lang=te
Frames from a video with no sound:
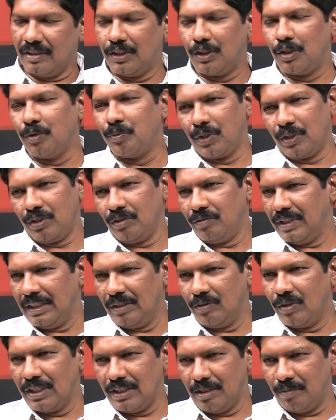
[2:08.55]
ఇతివృత్తం
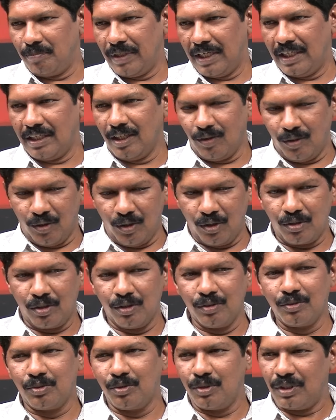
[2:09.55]
అని కూడా చెప్పారు అంటే
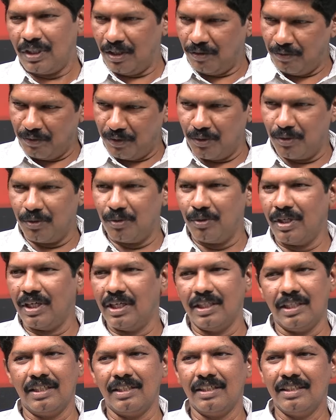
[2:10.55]
లోకం చుట్టే
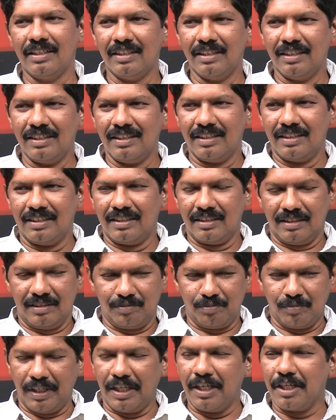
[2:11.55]
వీరుడుగా
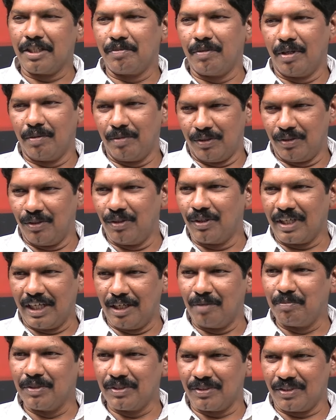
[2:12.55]
మహేష్ బాబు అందులో
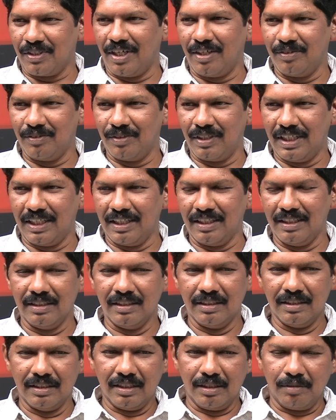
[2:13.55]
కనిపిస్తాడు అనేది
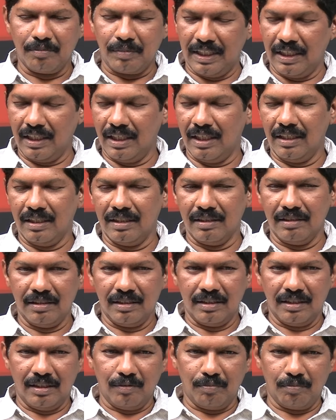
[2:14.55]
పైగా
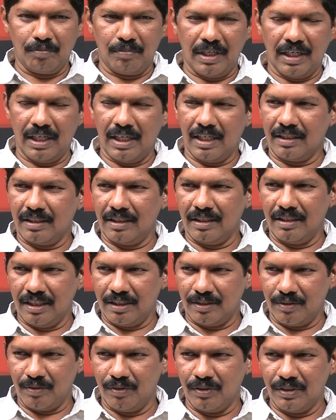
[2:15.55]

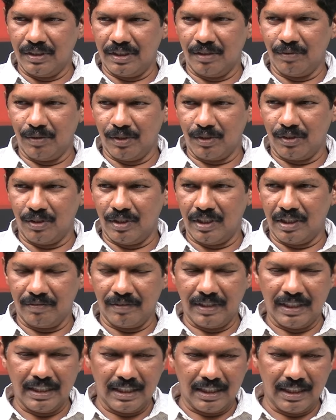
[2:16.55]
భారతదేశం నుంచి
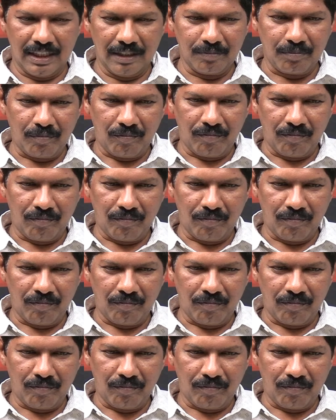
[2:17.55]
వస్తున్నటువంటి